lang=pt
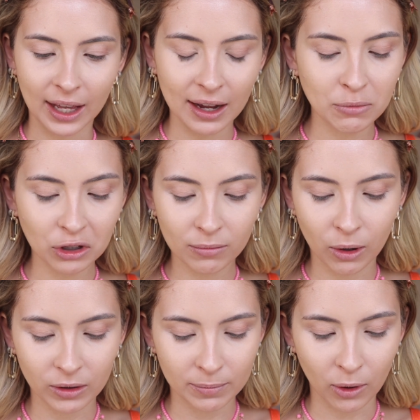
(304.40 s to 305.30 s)
tá? Muito
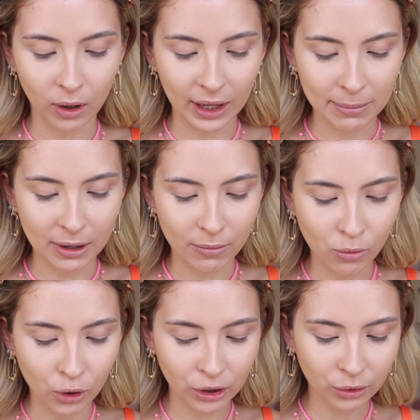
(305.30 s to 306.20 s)
bom esse pó, lembra
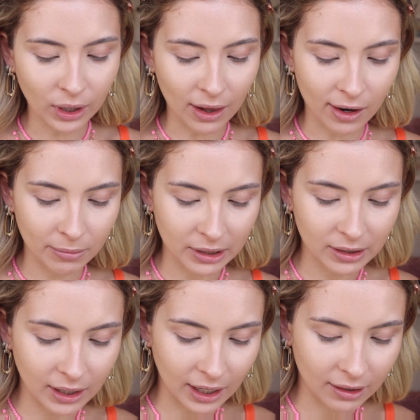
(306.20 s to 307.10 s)
muito da Laura
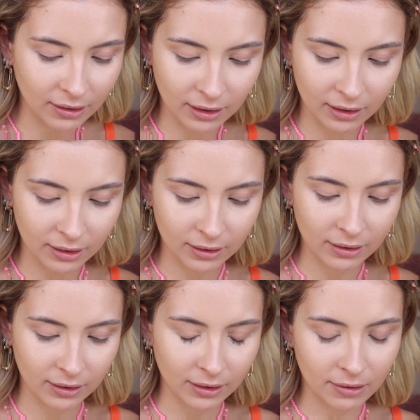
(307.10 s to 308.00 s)
Mercier.
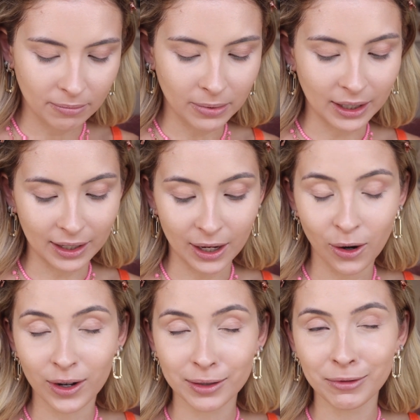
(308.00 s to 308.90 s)
Pra quem
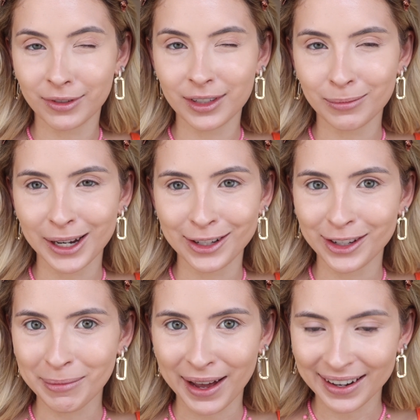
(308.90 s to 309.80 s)
gosta, uma versão baratinha.